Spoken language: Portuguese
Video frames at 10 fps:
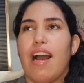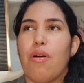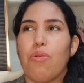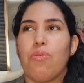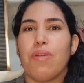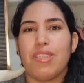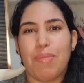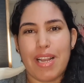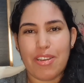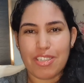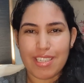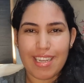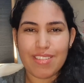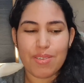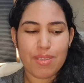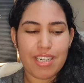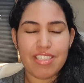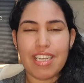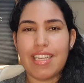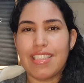algumas melhores que as
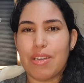outras, né?